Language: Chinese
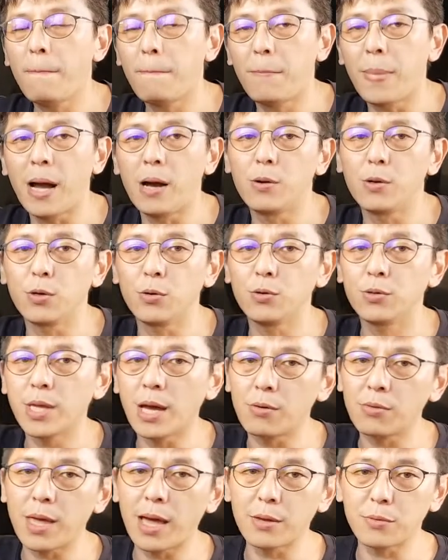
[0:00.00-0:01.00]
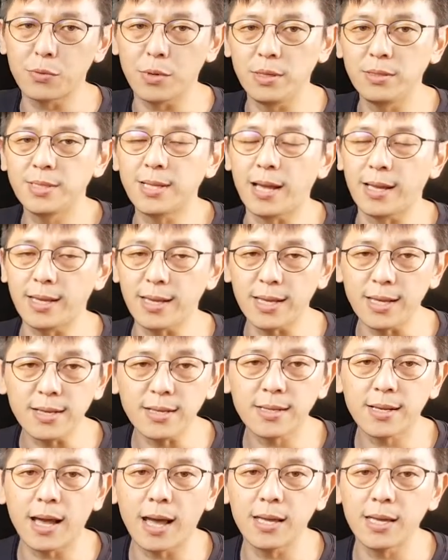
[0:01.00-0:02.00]
保留到它原厂应
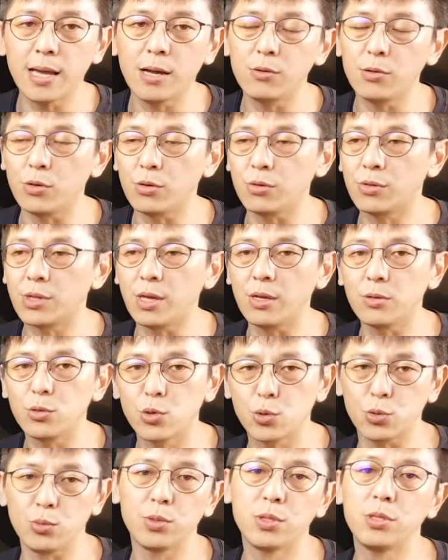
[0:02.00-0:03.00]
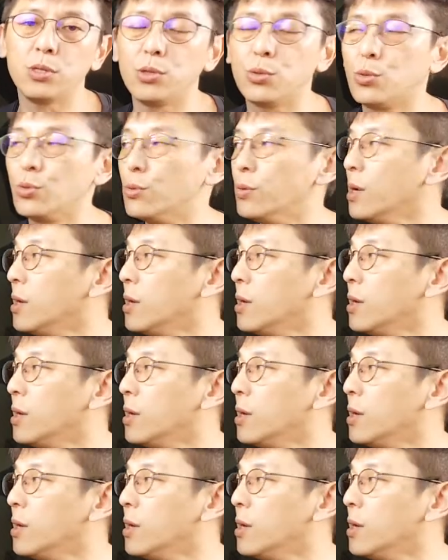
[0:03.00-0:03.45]
该要有的舒适度，